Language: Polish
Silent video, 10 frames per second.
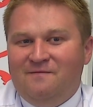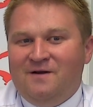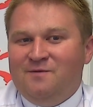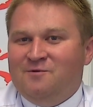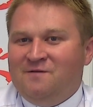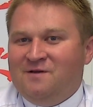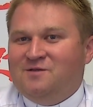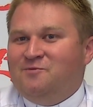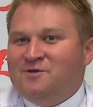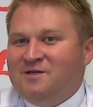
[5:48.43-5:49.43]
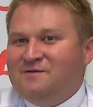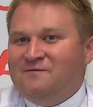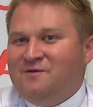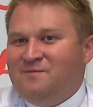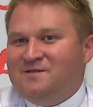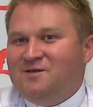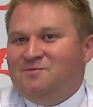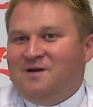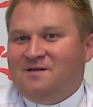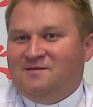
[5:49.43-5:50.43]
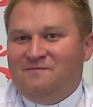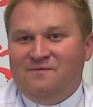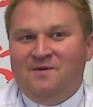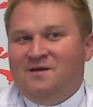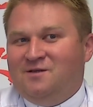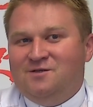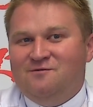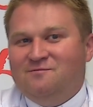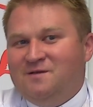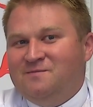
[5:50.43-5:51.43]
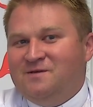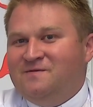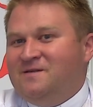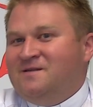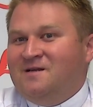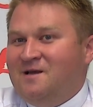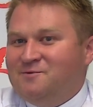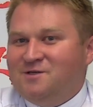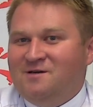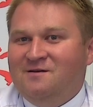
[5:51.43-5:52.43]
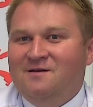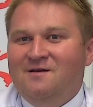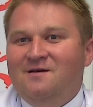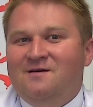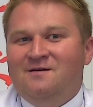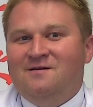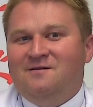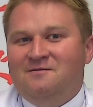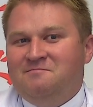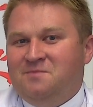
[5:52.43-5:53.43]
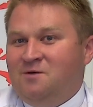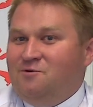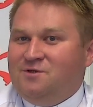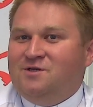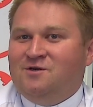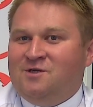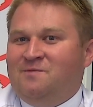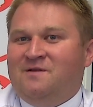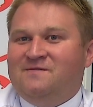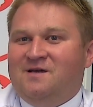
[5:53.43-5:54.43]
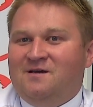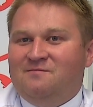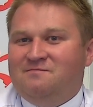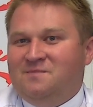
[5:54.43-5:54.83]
fajnie budować społeczeństwo, w którym jesteśmy razem, wymieniać się tym, co jest najlepsze i uczyć się od siebie nawzajem.